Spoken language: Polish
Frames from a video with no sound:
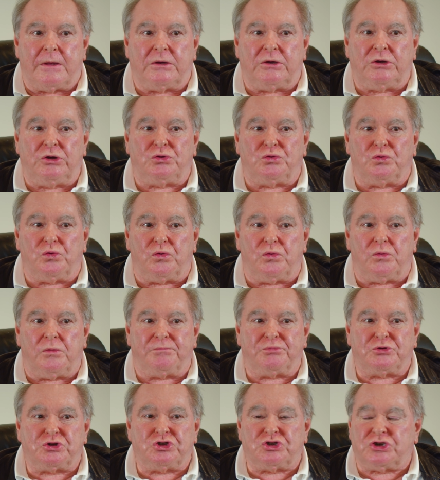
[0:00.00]
I tu
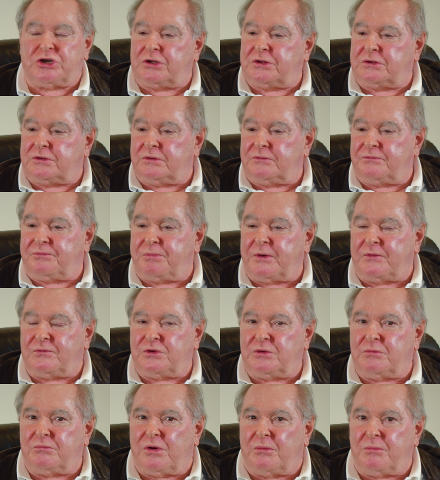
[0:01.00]
przyszedł w
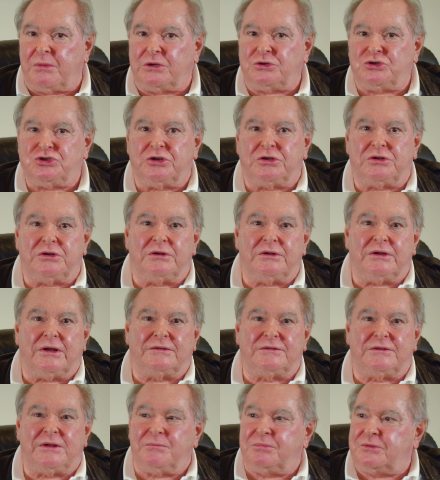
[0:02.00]
pewnym momencie ten
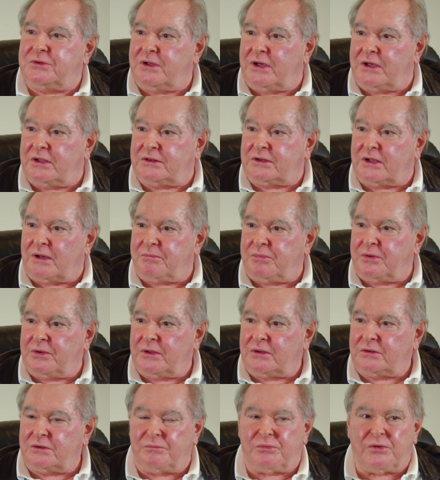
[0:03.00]
następny etap.
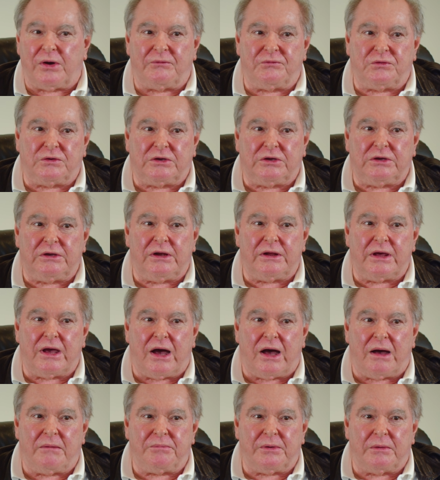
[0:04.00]
To była
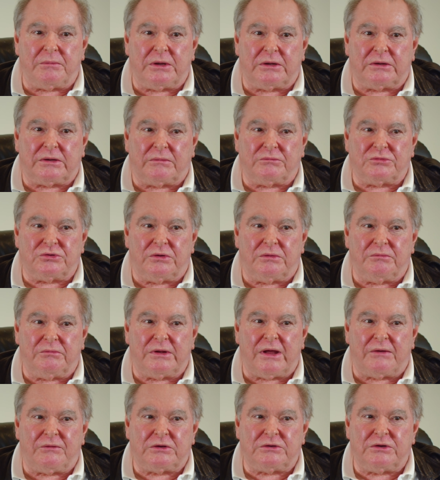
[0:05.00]
wigilia, pamiętam,
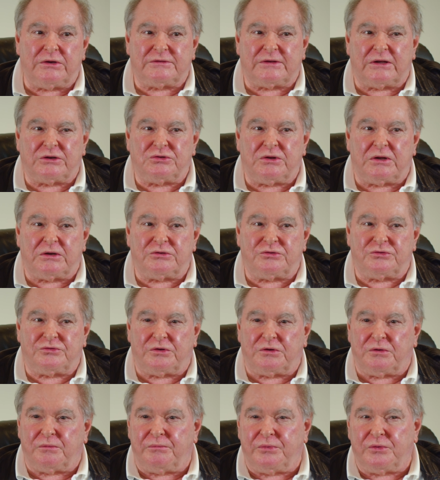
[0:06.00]
nawet nie stać na
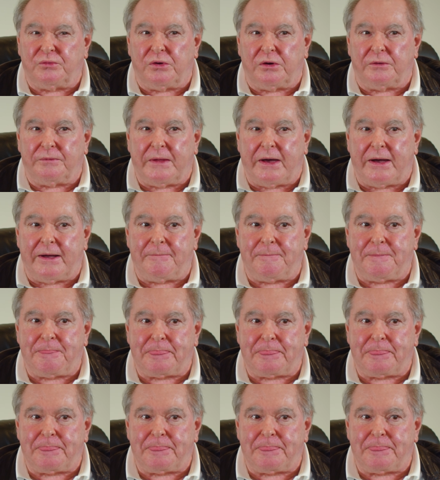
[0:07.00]
żoną było na